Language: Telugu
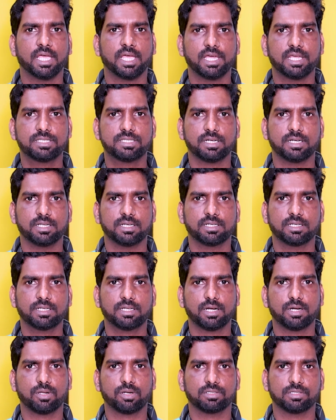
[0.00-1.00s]
హెయిర్ షెడ్డింగ్ని
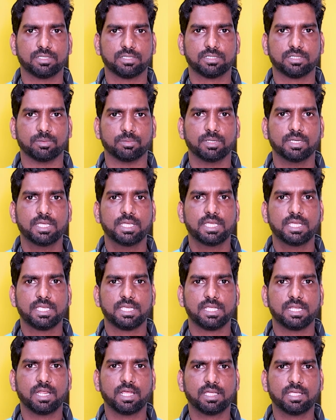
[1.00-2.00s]
కంట్రోల్ చేస్తాం
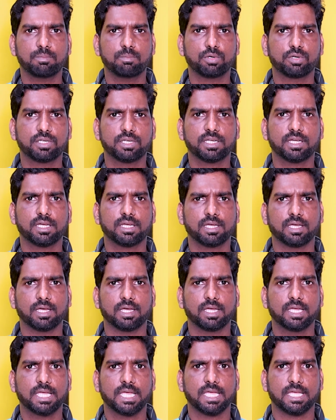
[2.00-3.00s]
ఇలాగే ముఖ్యంగా
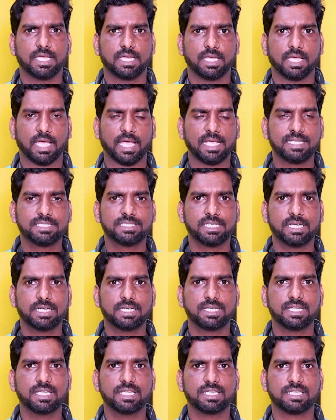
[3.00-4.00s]

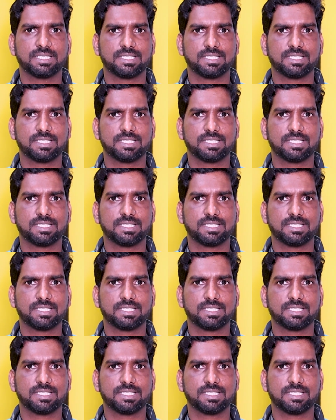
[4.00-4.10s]
యాంగ్జైటీ